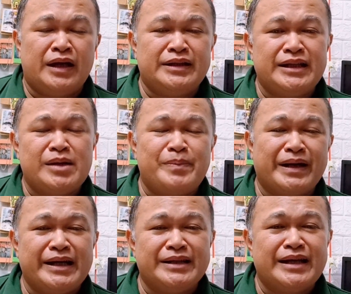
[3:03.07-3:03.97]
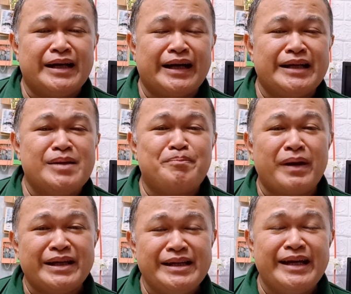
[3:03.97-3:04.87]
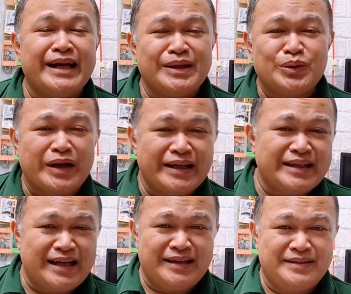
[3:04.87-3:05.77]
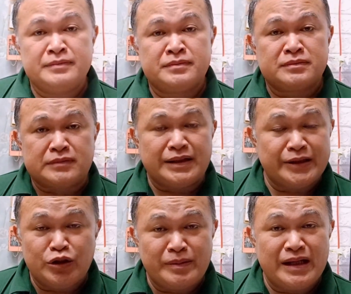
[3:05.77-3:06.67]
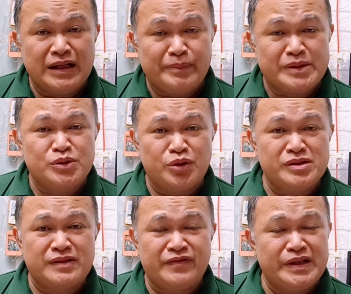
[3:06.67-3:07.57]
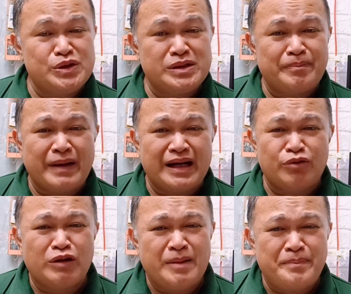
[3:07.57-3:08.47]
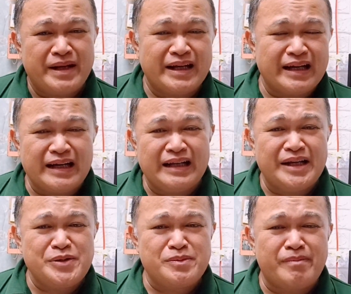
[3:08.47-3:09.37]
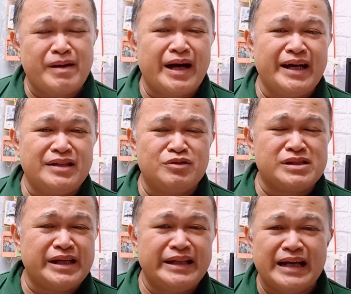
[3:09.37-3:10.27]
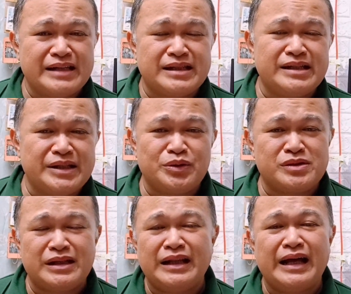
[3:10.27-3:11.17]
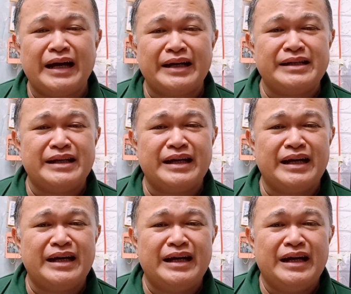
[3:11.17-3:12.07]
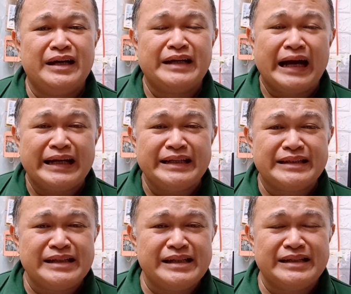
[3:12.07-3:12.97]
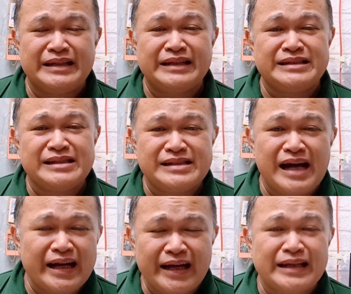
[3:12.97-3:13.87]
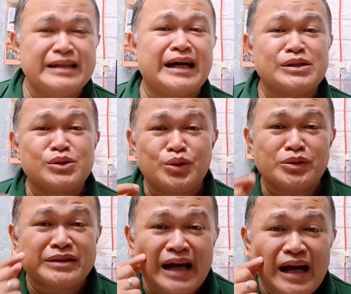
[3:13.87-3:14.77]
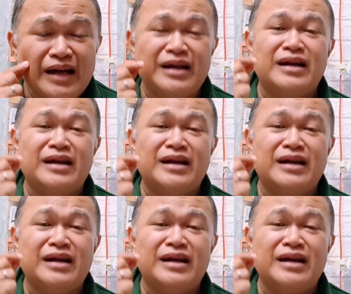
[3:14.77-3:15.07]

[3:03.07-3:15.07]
hindi na ipakita ang kanyang pagiging edukada. Kasi lumalabas doon sa video na parang walang pinag-aralan yung babae doon sa inasal niya, doon sa lalaki na nakita niya na nagja-jogging na nakasuot ng